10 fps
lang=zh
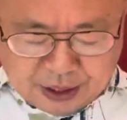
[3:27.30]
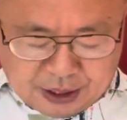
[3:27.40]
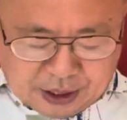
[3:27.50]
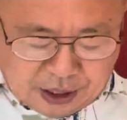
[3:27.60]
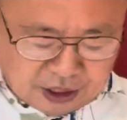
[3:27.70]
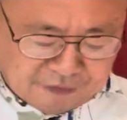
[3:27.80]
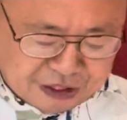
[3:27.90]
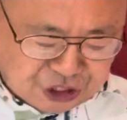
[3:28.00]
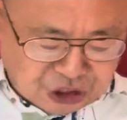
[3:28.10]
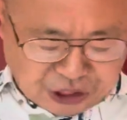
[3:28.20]
呃，另外
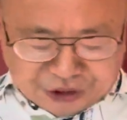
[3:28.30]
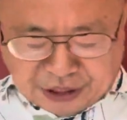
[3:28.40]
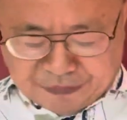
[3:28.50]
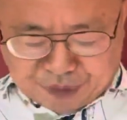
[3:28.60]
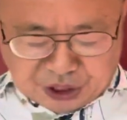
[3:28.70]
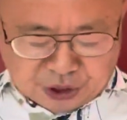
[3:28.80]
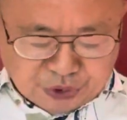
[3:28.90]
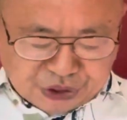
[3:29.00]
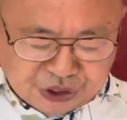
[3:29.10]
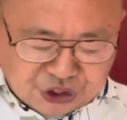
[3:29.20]
今天呢，俄
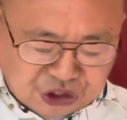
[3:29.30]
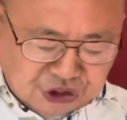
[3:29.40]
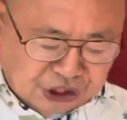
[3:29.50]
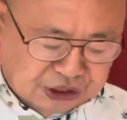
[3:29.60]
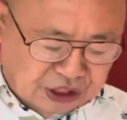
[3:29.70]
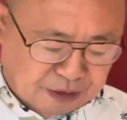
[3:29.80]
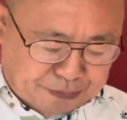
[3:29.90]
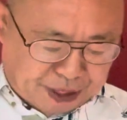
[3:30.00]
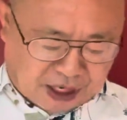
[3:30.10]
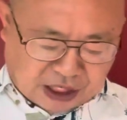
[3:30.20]
罗斯境内的
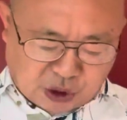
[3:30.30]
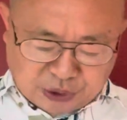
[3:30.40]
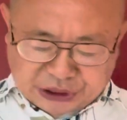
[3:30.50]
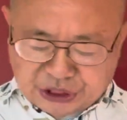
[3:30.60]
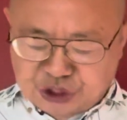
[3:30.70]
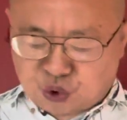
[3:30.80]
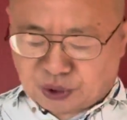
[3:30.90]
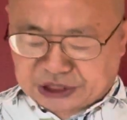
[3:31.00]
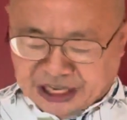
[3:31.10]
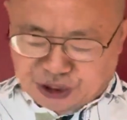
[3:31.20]
别尔格罗德一座
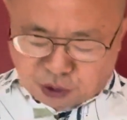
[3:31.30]
弹药